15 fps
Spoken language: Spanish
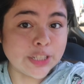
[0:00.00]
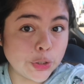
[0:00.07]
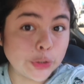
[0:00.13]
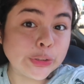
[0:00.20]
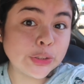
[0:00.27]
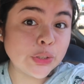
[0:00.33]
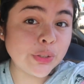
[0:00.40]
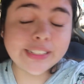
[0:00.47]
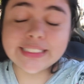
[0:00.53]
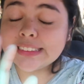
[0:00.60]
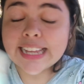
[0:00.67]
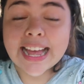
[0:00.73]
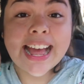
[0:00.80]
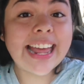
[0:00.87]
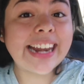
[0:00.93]
Houston
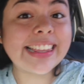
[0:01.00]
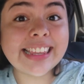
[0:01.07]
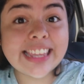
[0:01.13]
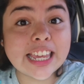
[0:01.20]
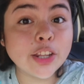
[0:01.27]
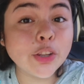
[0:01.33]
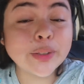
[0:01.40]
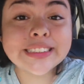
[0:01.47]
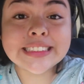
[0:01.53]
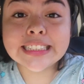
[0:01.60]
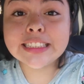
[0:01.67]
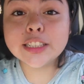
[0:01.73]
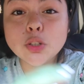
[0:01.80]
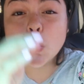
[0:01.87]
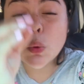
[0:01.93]
está ardiendo, está
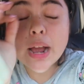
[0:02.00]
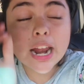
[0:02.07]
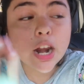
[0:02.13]
haciendo un